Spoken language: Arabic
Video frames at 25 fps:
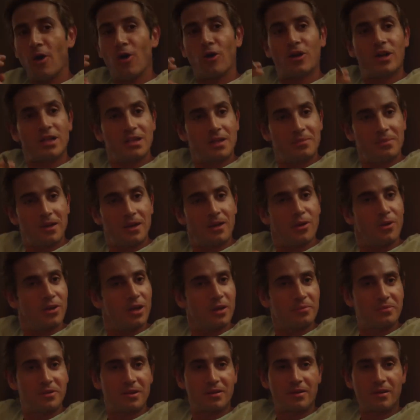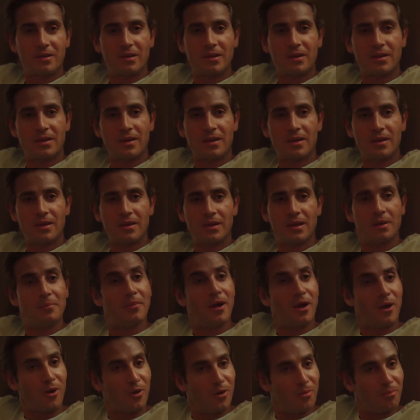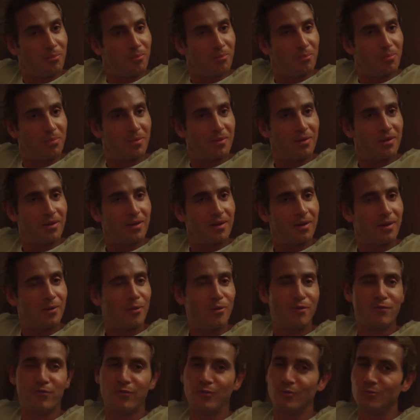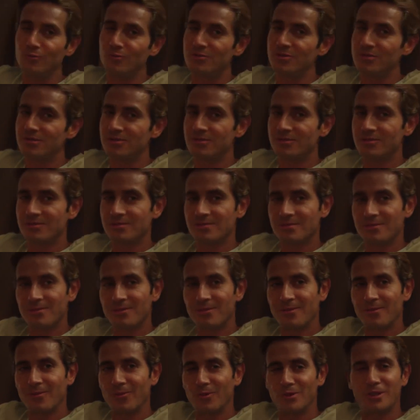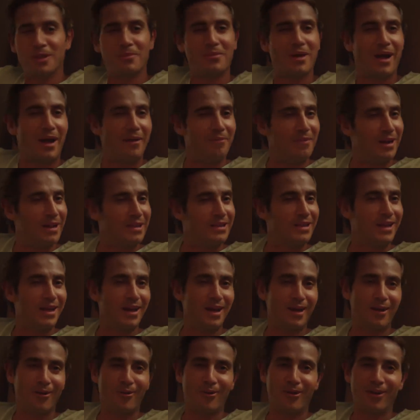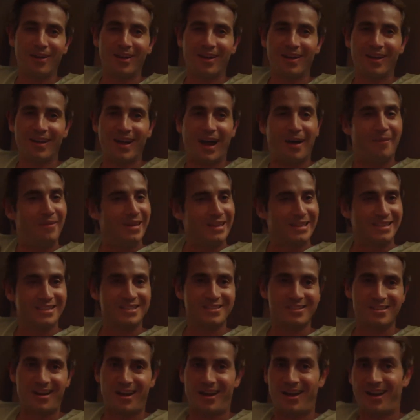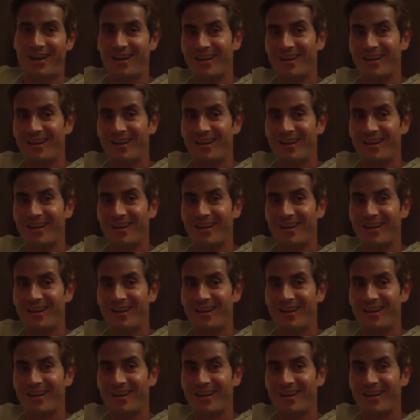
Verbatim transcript: هو كده بقى لو جبت الراجل ده يبقى حب وفلوس وتبقى عملتيها يا لولا عملتي الصح